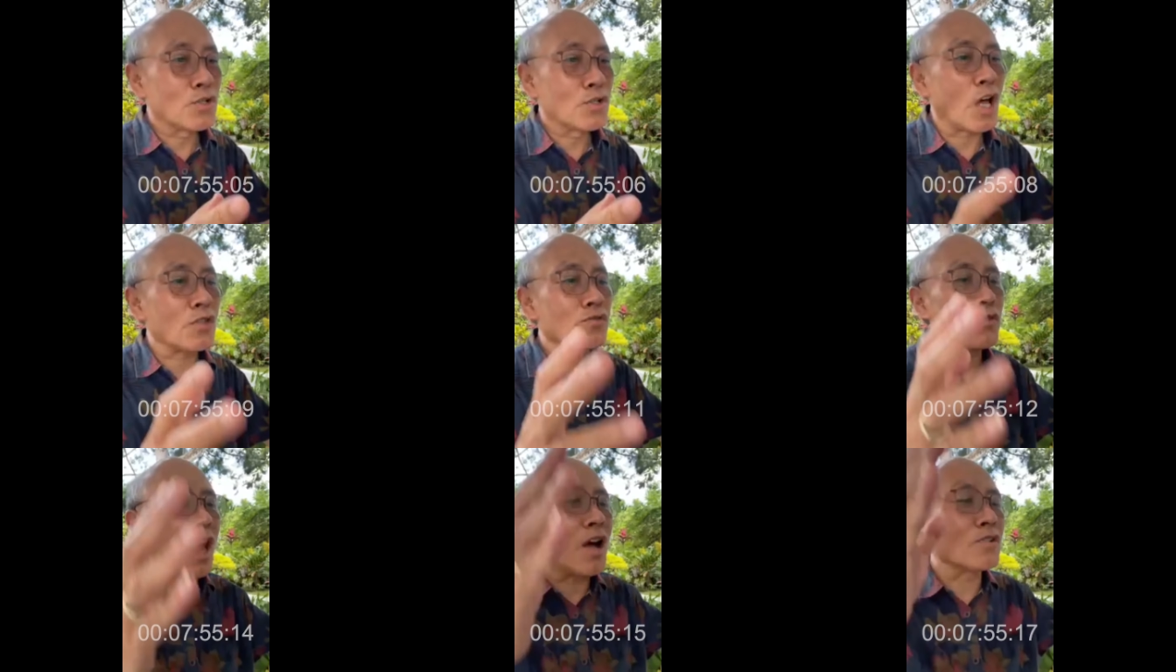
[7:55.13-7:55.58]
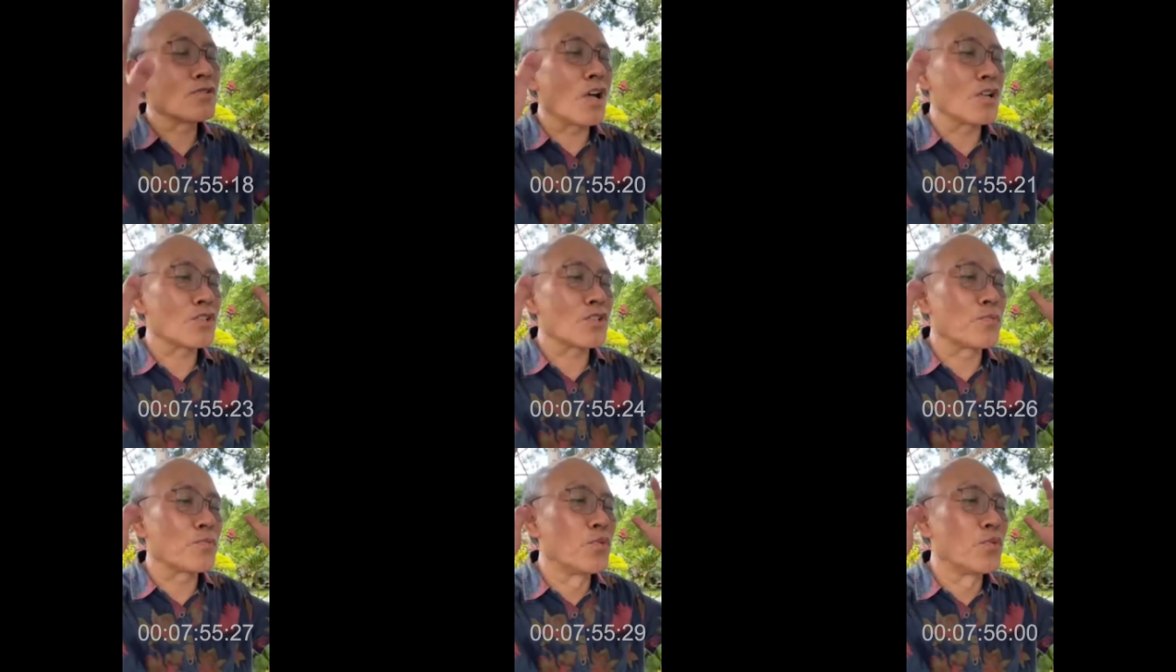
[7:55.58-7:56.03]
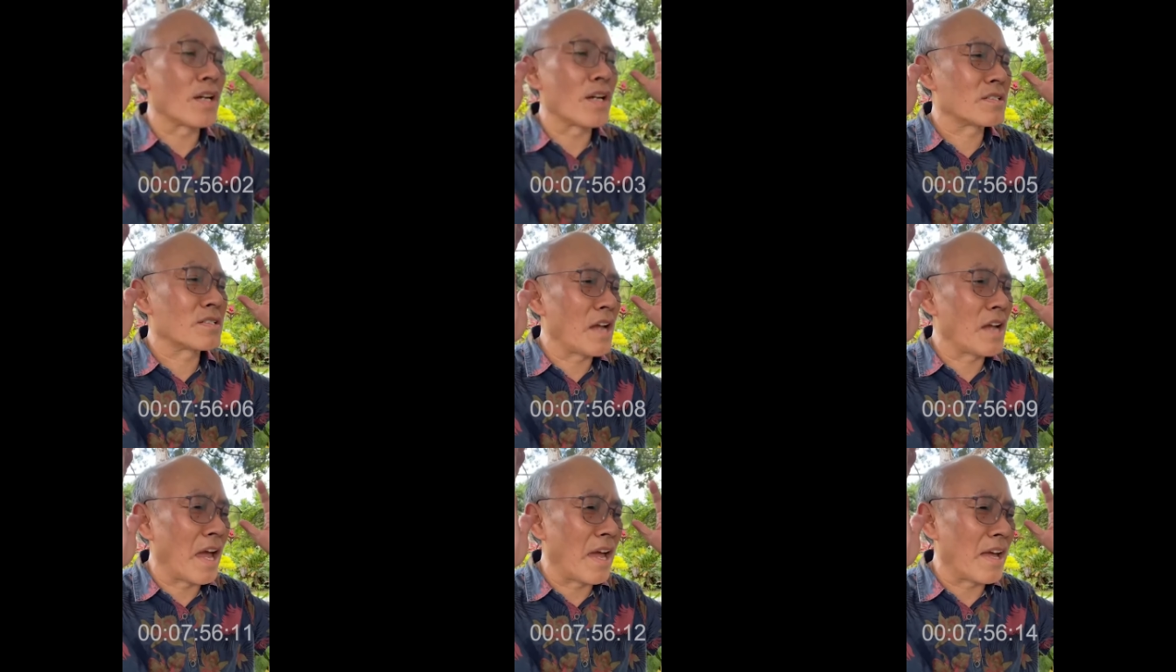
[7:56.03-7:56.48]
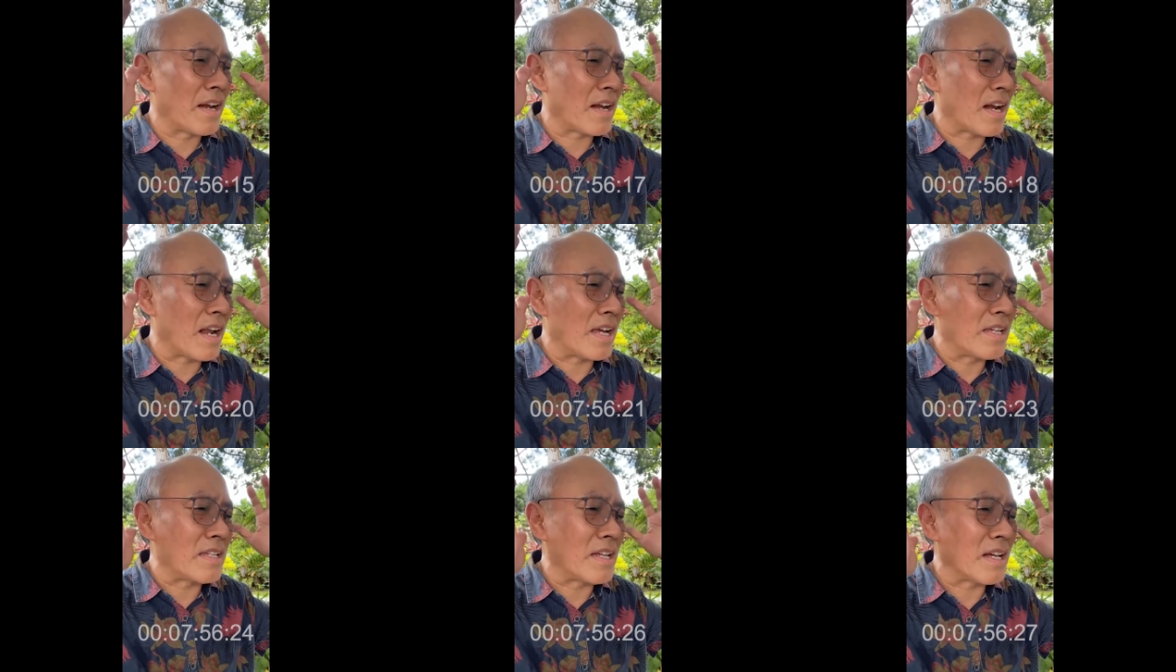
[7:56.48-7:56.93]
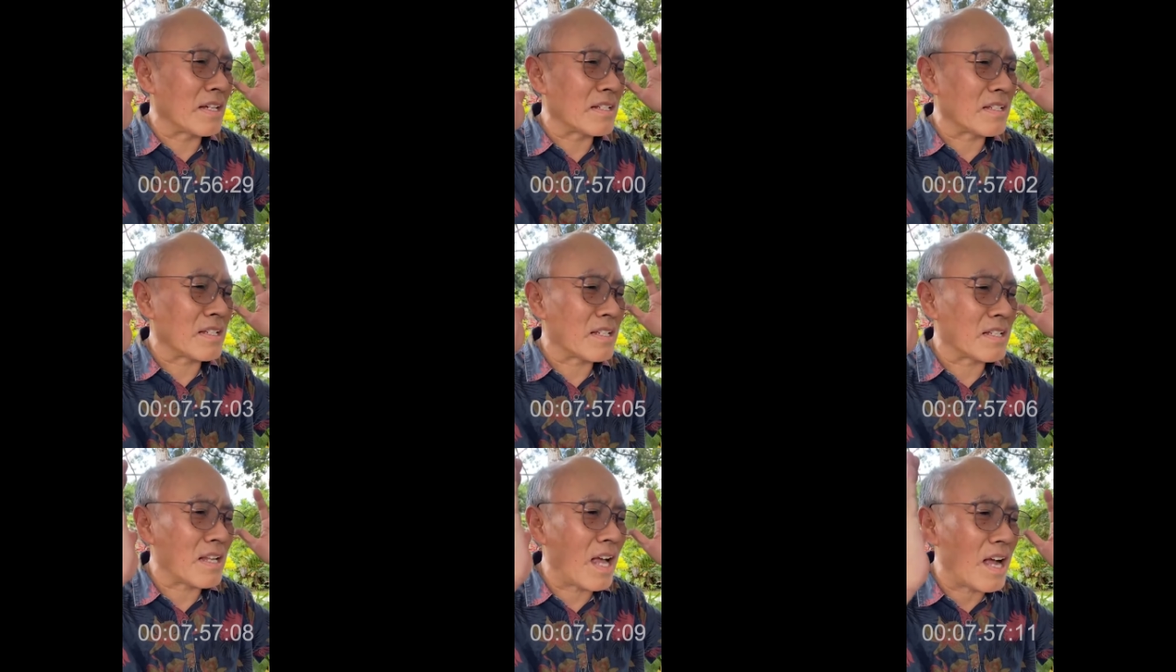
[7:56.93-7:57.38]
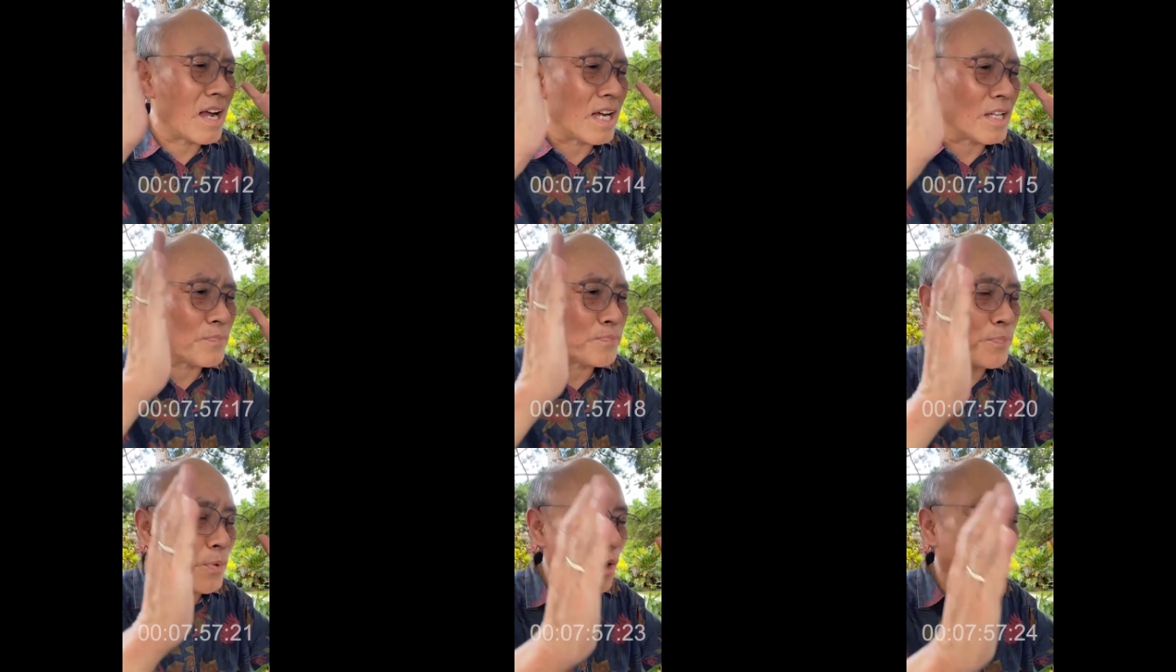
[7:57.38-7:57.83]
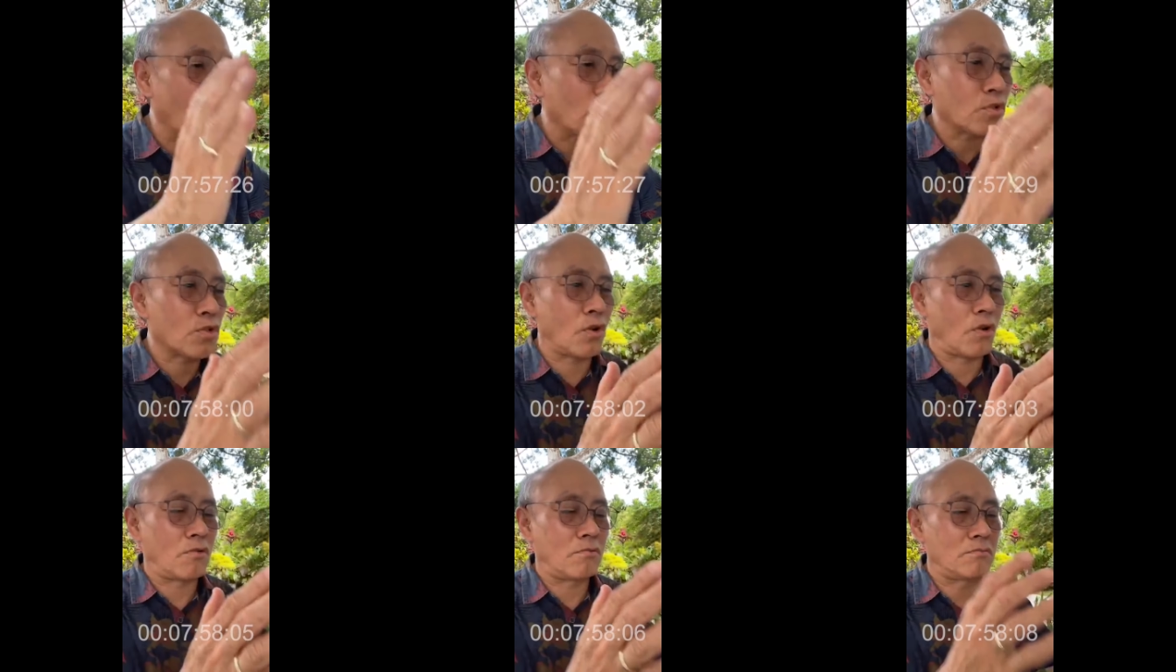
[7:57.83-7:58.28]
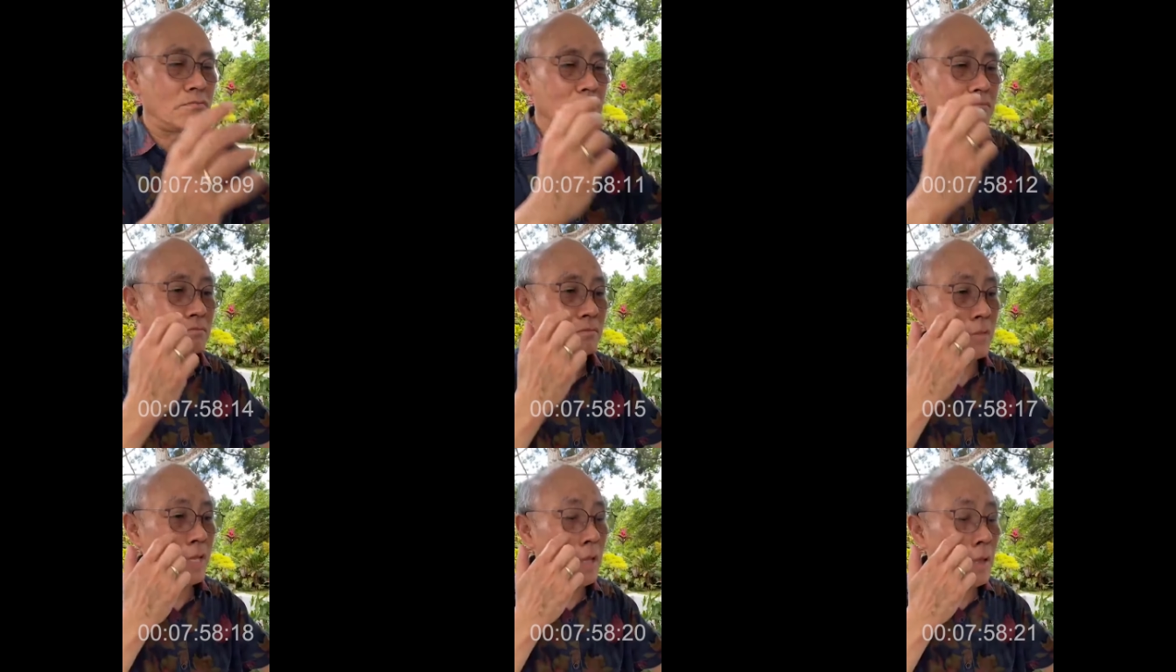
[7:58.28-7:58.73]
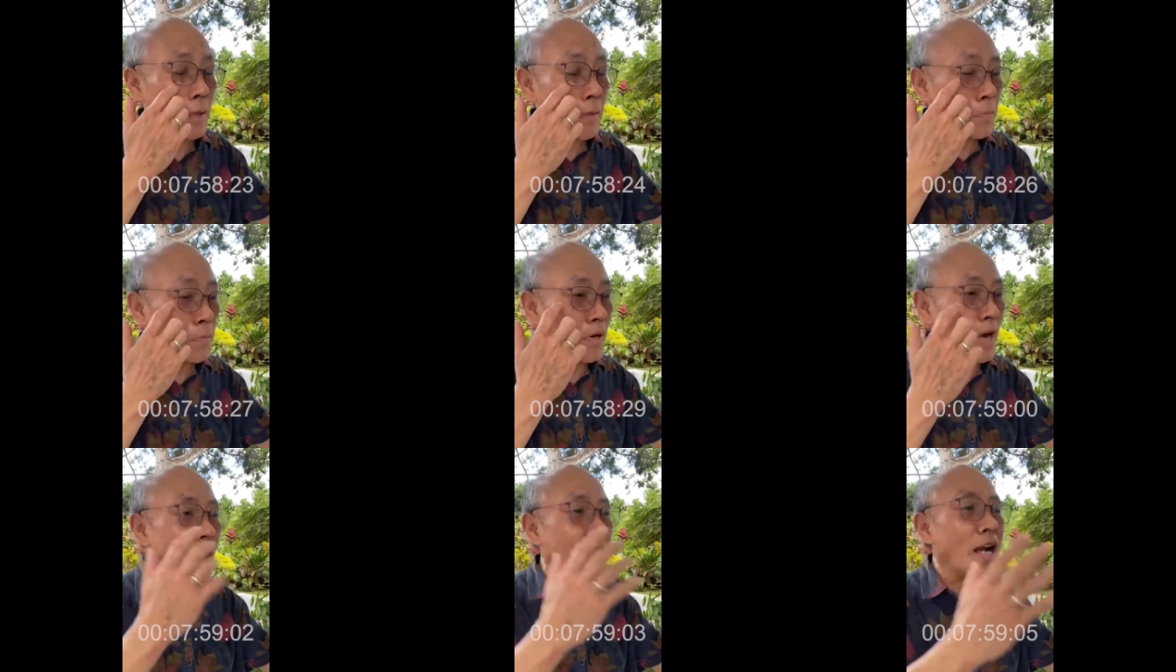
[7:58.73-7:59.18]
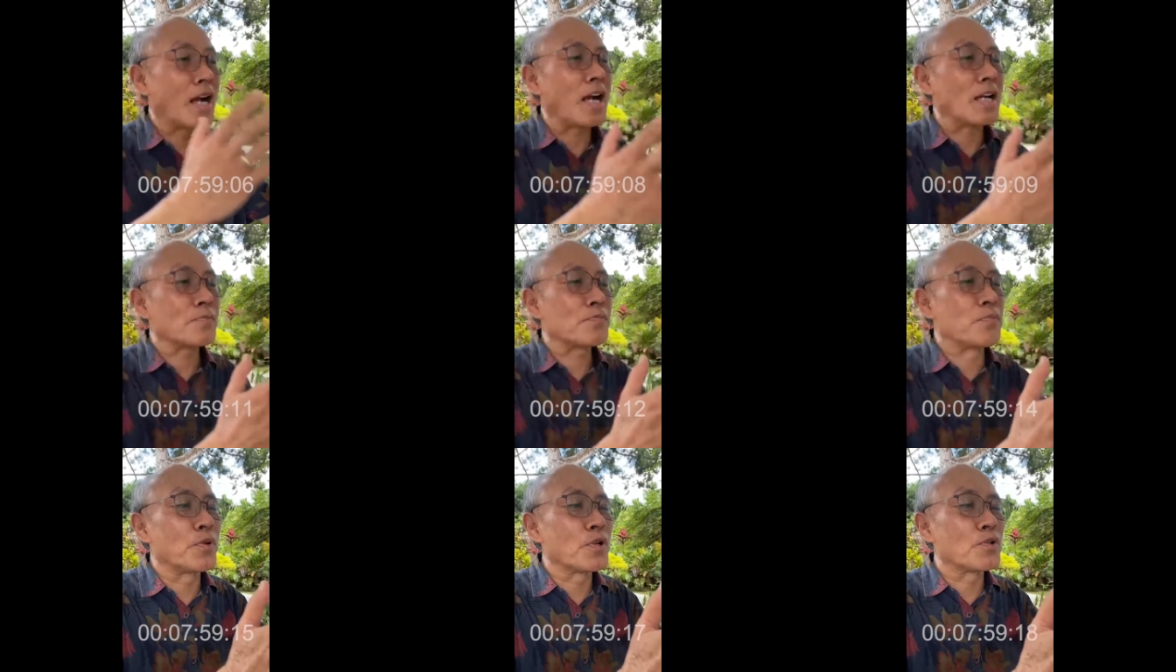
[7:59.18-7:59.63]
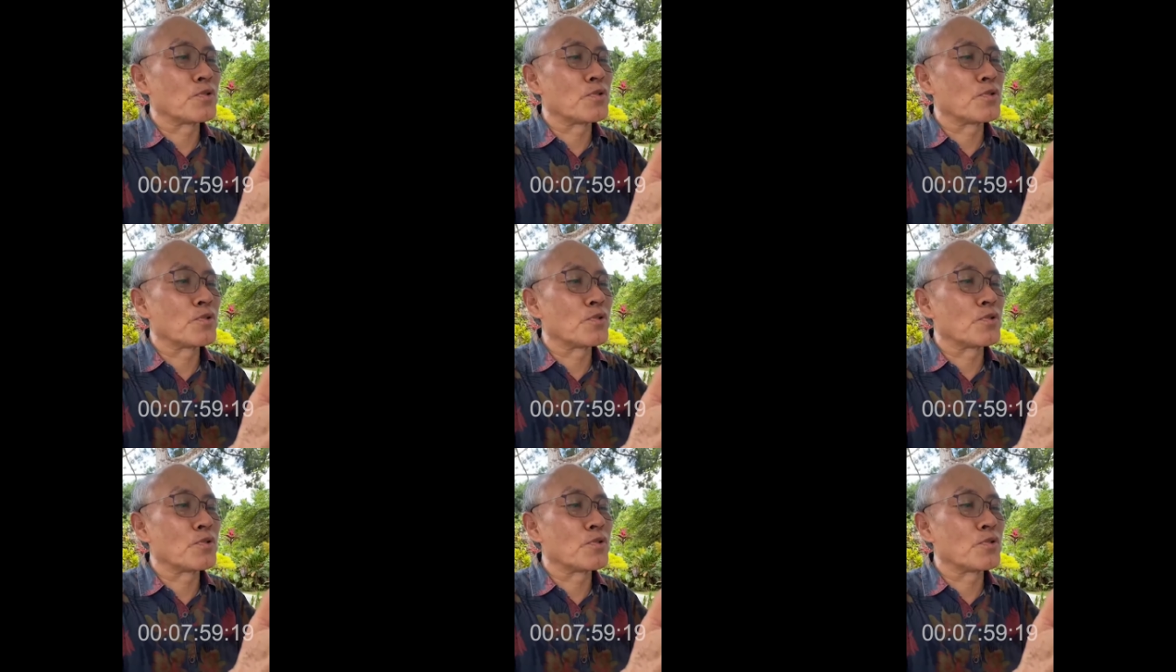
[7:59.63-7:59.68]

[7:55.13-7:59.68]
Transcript: datang dari sebuah daerah yang sangat pelosok. Berangkat